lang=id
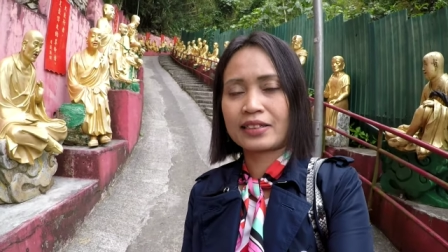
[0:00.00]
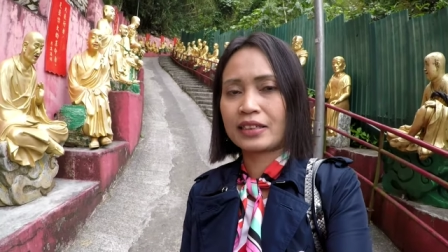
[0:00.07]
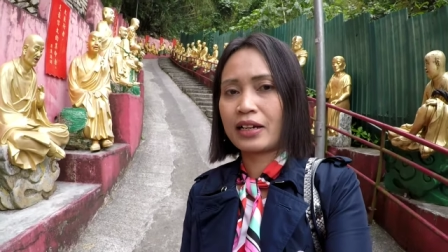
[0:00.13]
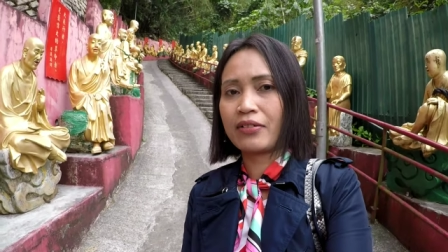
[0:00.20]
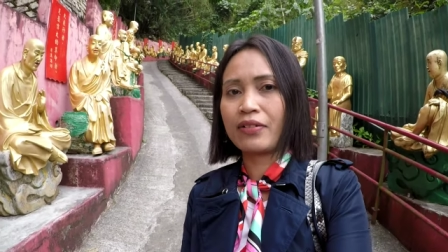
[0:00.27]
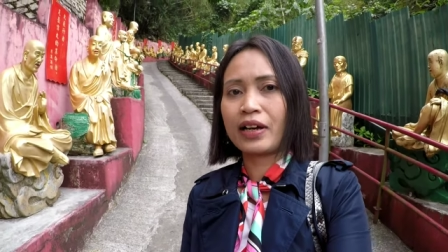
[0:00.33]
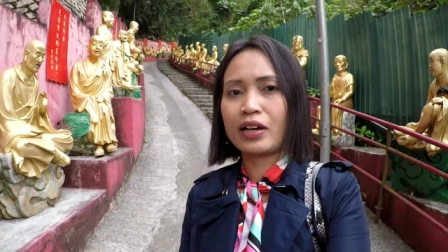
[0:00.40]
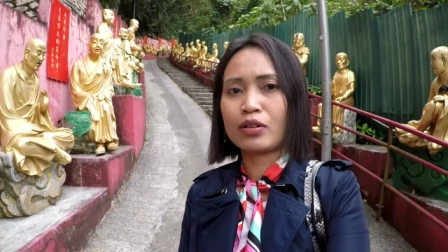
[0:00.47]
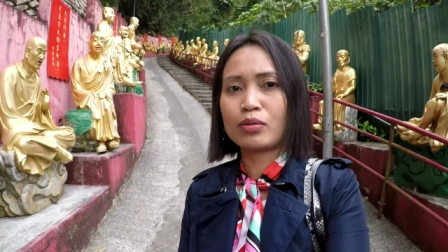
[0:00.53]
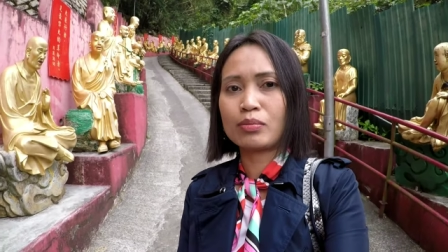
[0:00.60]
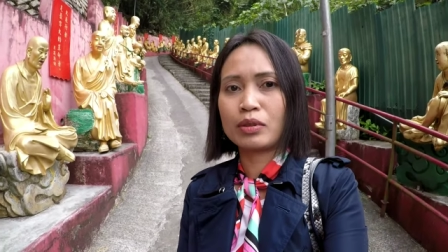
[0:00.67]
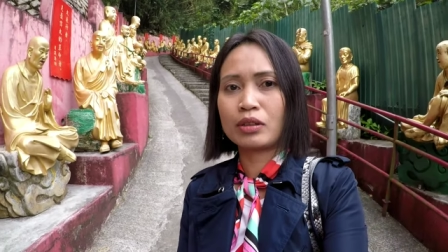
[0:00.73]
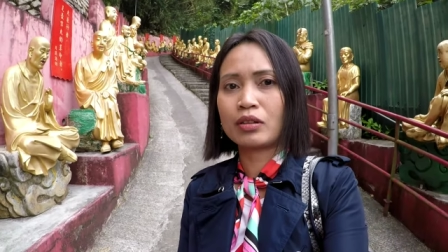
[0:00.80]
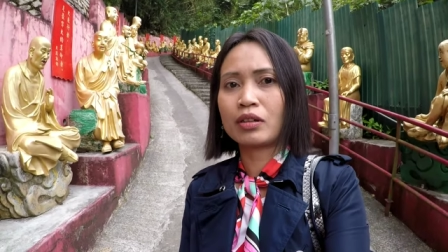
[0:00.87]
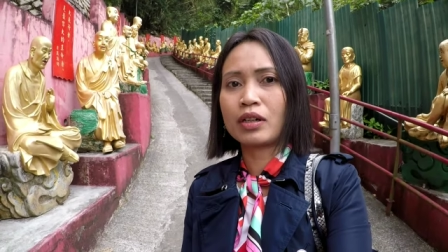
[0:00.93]
cewek
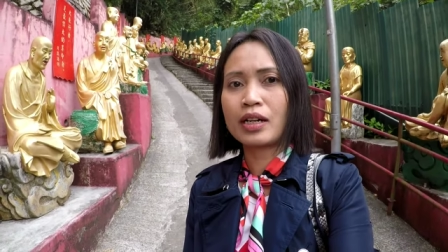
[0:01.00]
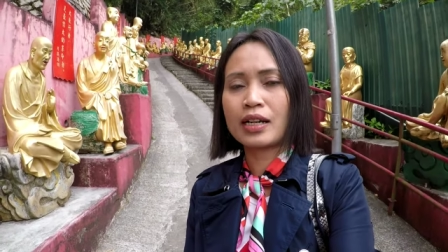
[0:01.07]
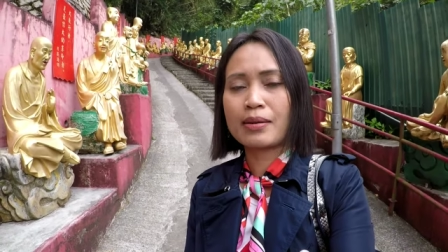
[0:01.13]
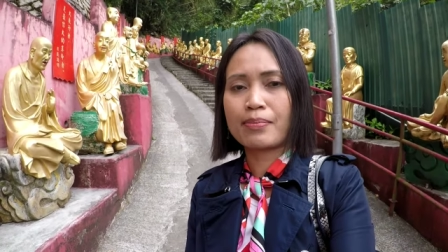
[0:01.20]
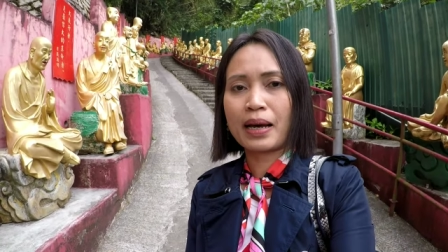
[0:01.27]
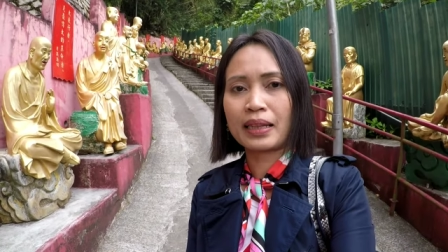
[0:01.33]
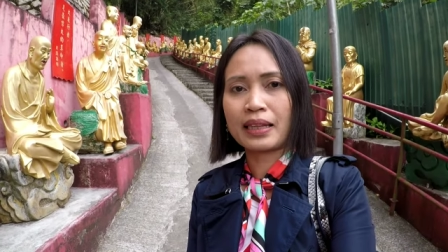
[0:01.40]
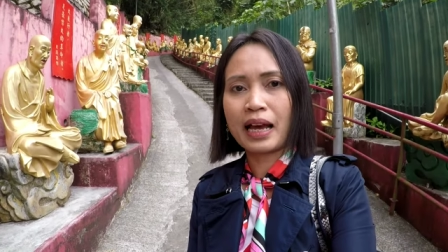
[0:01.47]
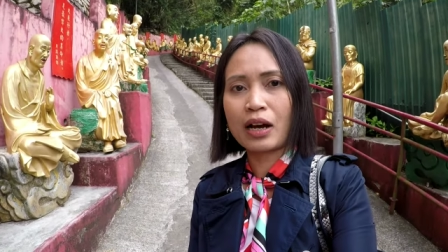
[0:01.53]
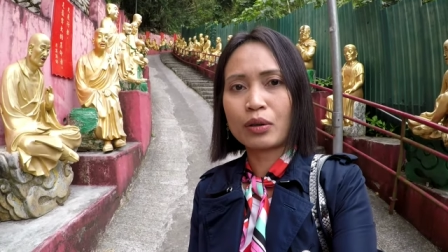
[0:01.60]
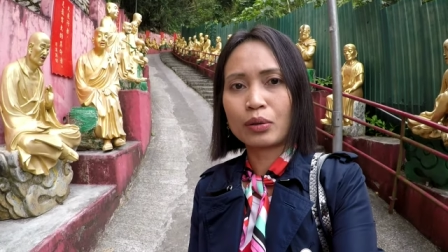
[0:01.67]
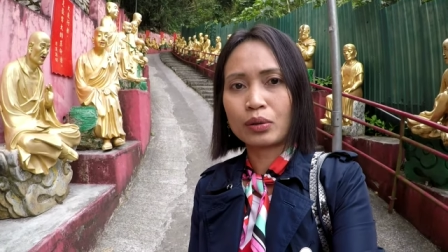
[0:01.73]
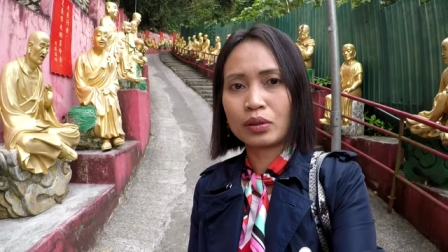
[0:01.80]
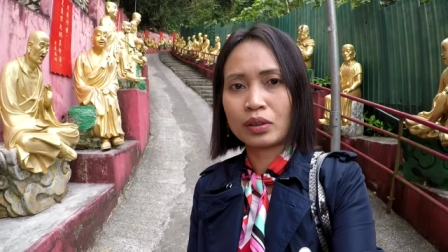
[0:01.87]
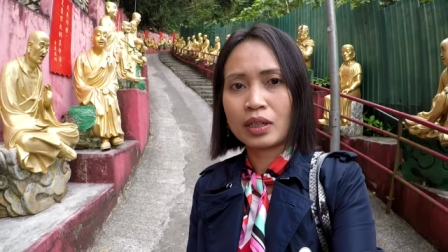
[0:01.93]
umur 5
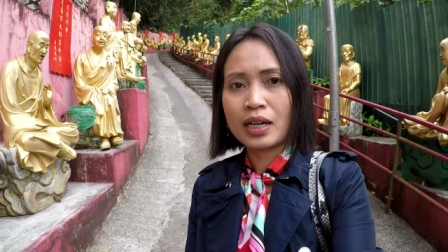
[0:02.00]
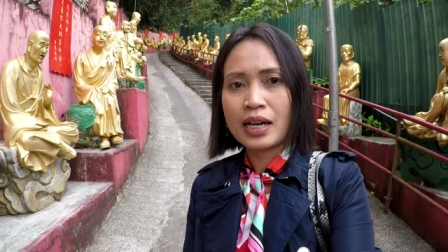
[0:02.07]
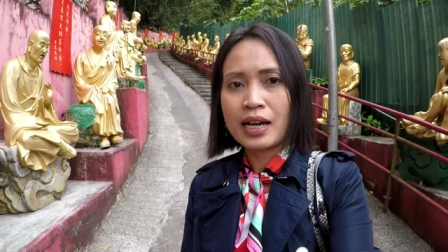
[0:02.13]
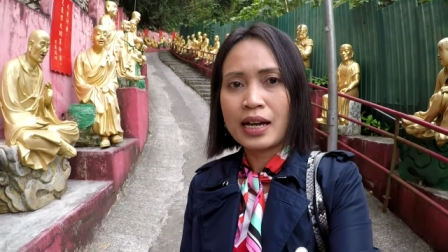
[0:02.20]
tahun